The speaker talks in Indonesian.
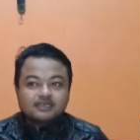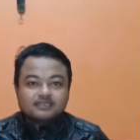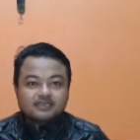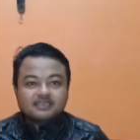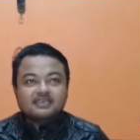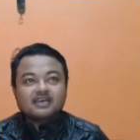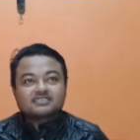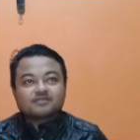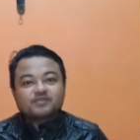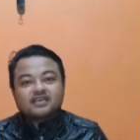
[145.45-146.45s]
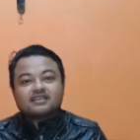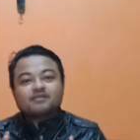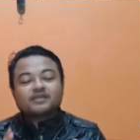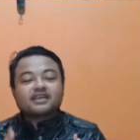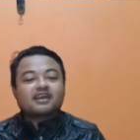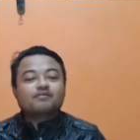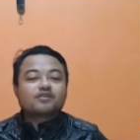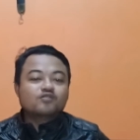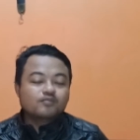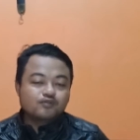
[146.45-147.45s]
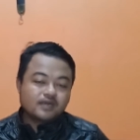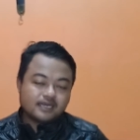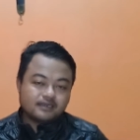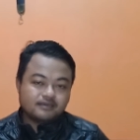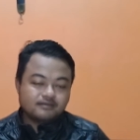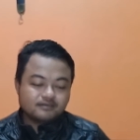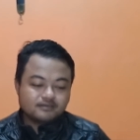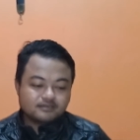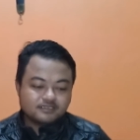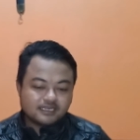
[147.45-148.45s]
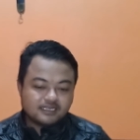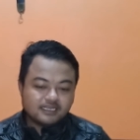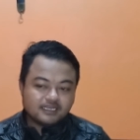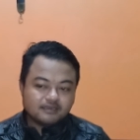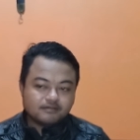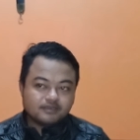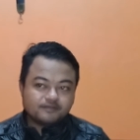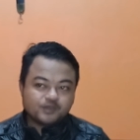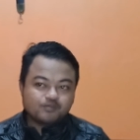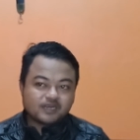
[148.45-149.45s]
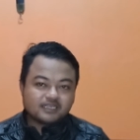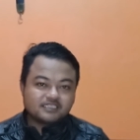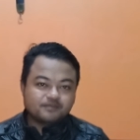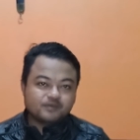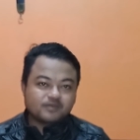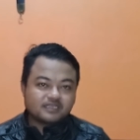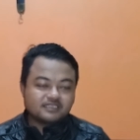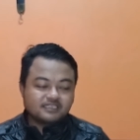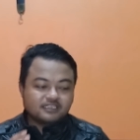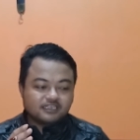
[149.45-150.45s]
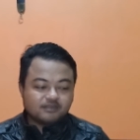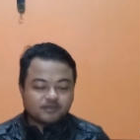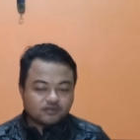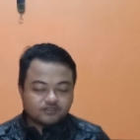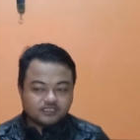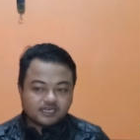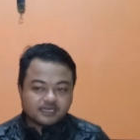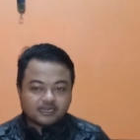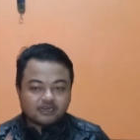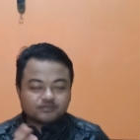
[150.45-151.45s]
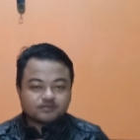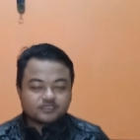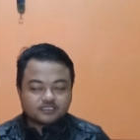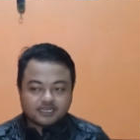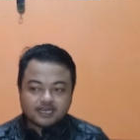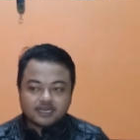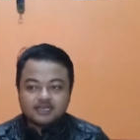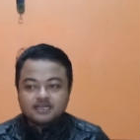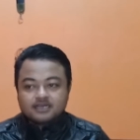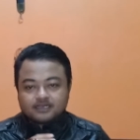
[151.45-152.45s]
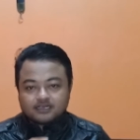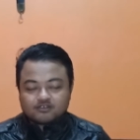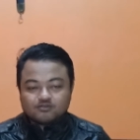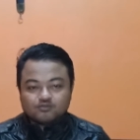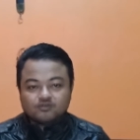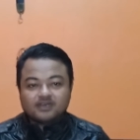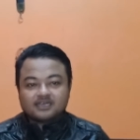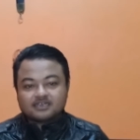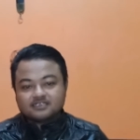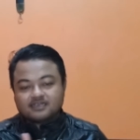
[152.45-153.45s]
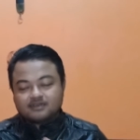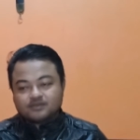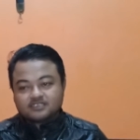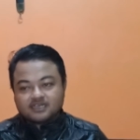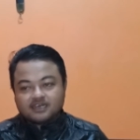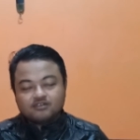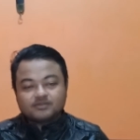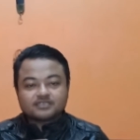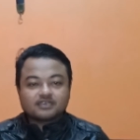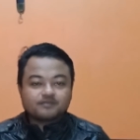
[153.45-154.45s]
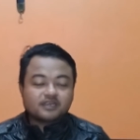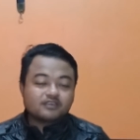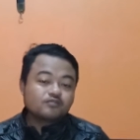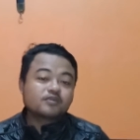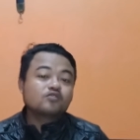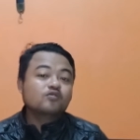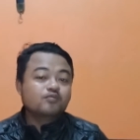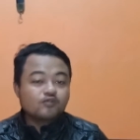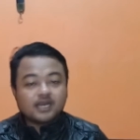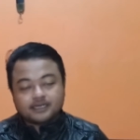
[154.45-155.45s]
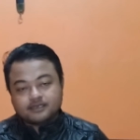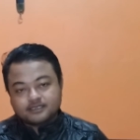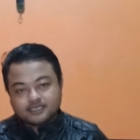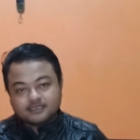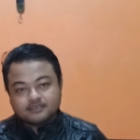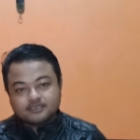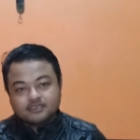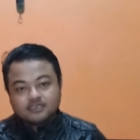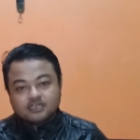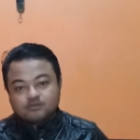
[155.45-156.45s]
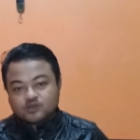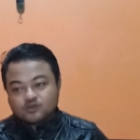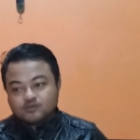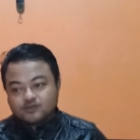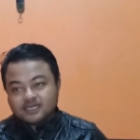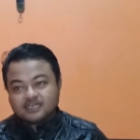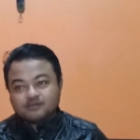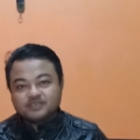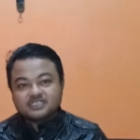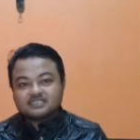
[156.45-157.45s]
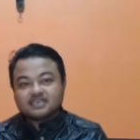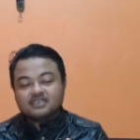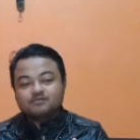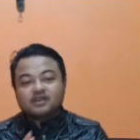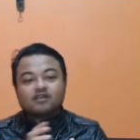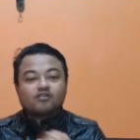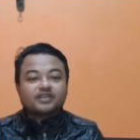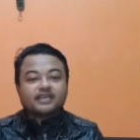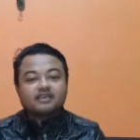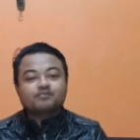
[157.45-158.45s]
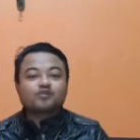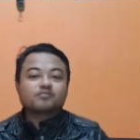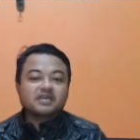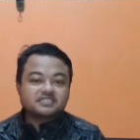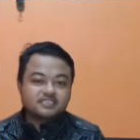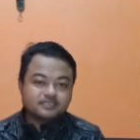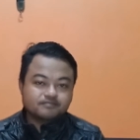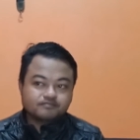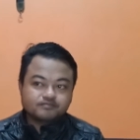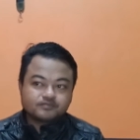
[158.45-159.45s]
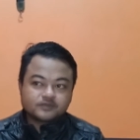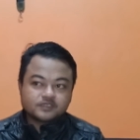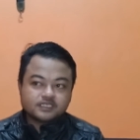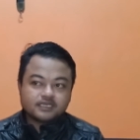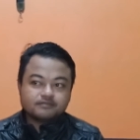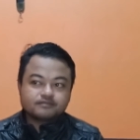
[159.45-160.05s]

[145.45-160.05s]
Jadi yang sebenarnya mereka berhubungan. Jadi vibrasi-vibrasi di diri manusia dengan alam semesta, dengan tumbuhan, kejadian masa lalu, masa depan itu berhubungan, ya. Berhubungan dan bisa saling mengkonek informasi, ya.